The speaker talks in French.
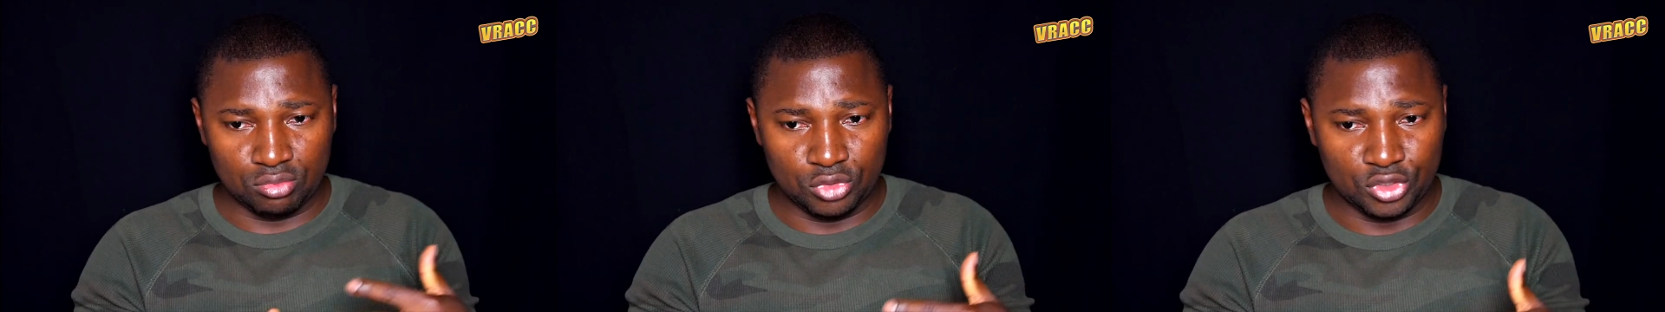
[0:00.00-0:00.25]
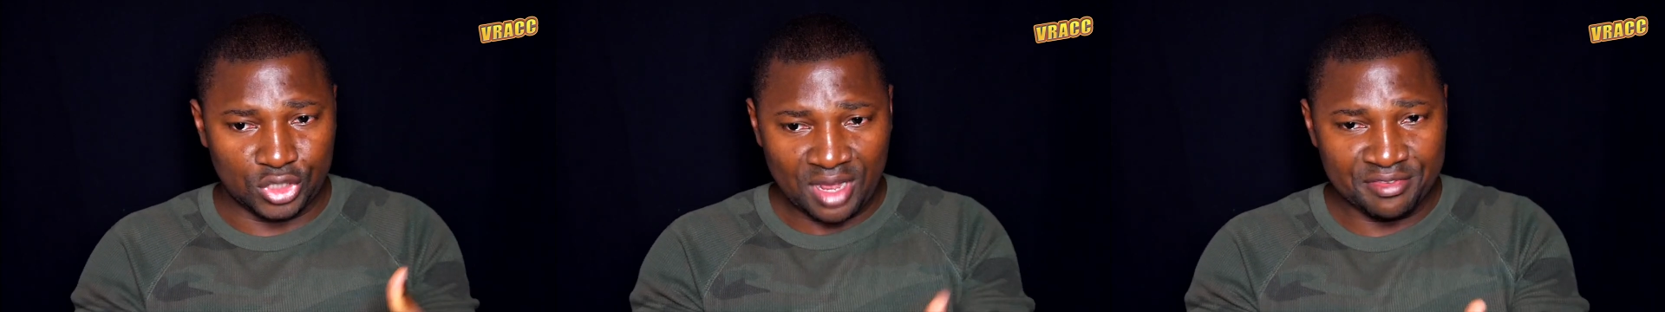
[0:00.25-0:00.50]

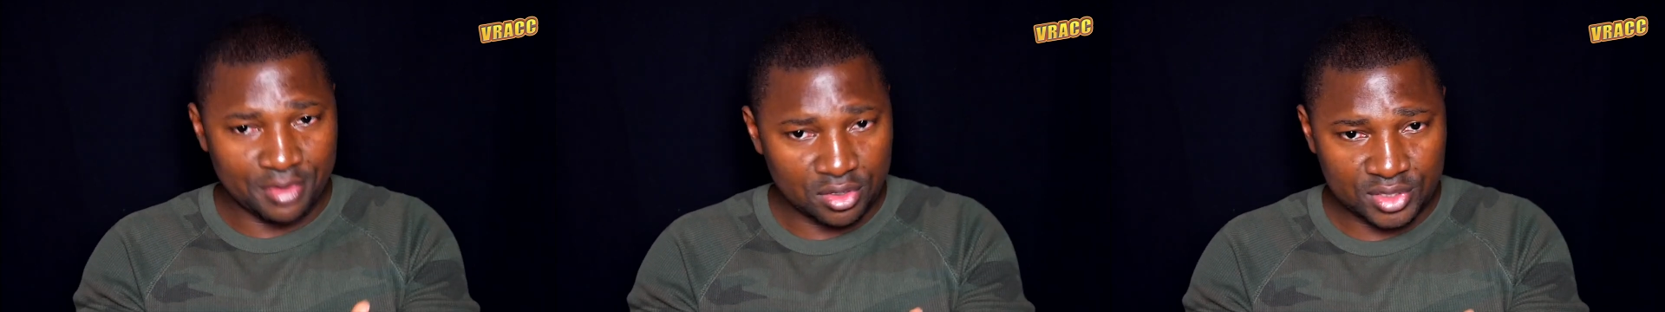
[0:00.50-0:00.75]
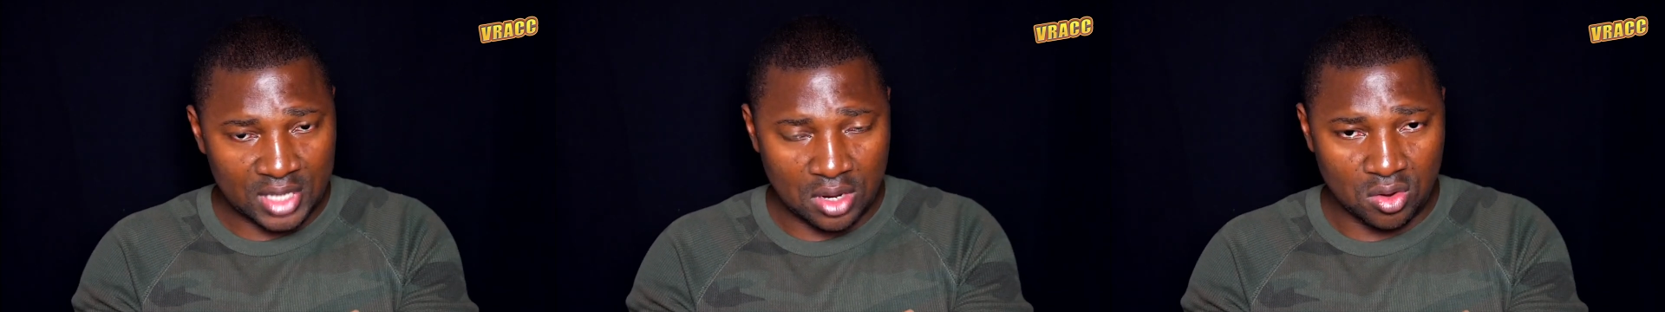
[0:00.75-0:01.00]

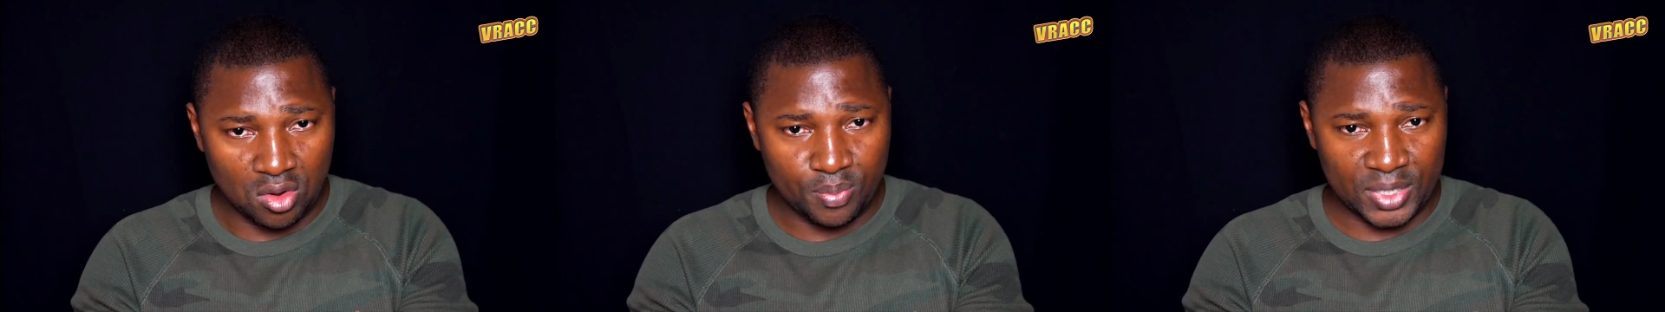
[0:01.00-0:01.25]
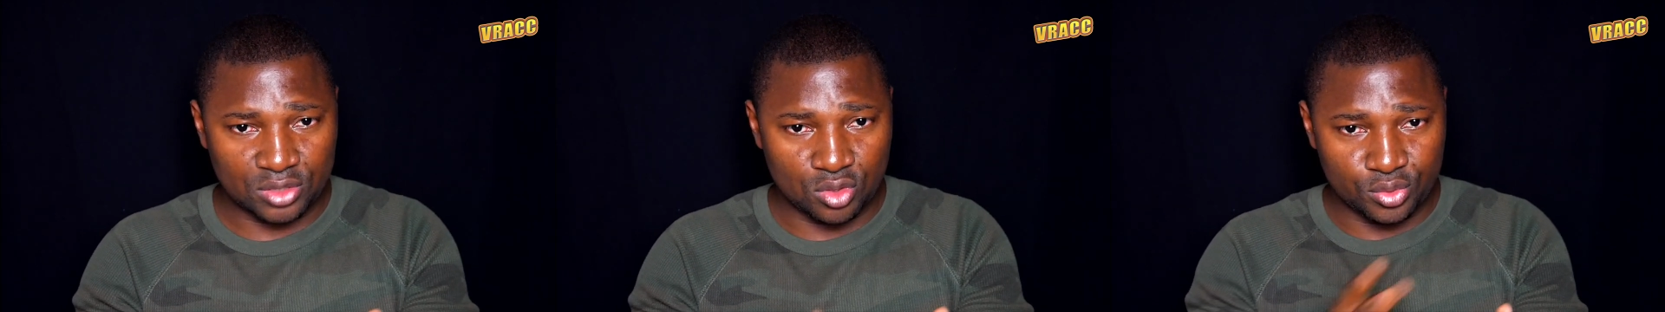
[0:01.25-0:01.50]
J'avance encore
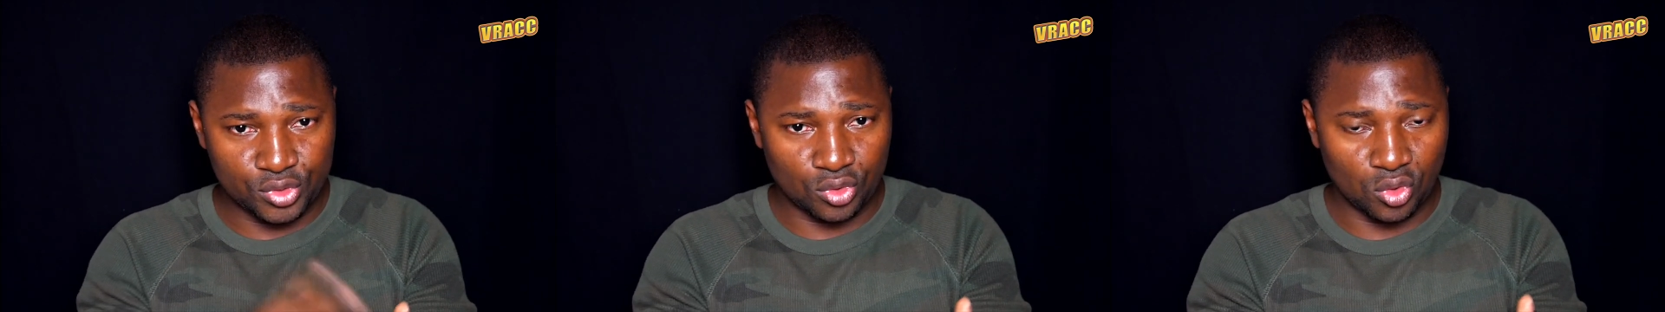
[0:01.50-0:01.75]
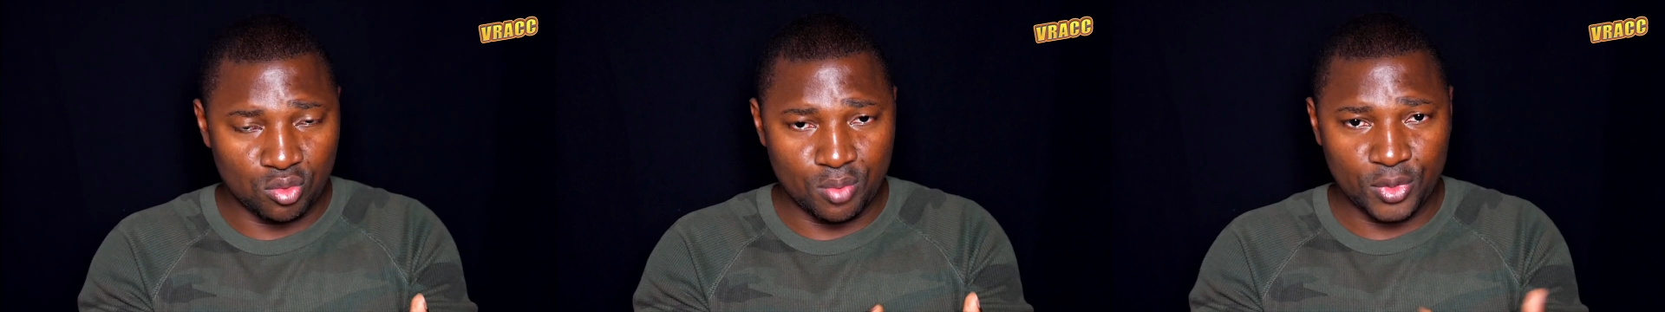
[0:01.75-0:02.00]
parce que
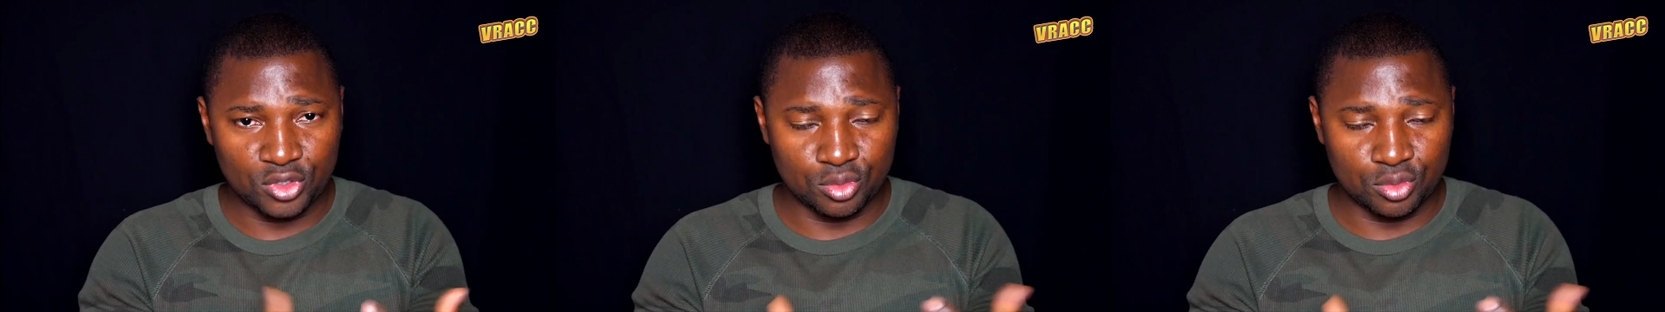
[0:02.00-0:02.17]
sur le moment,